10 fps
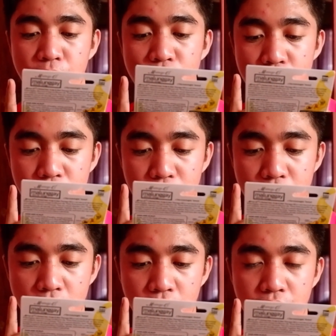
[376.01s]

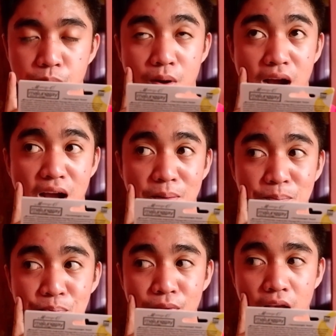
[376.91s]
pore or mga,
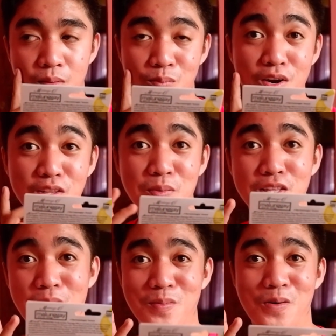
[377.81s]
meron naman
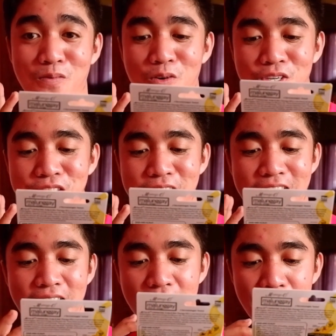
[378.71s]
tayong mga pores talaga.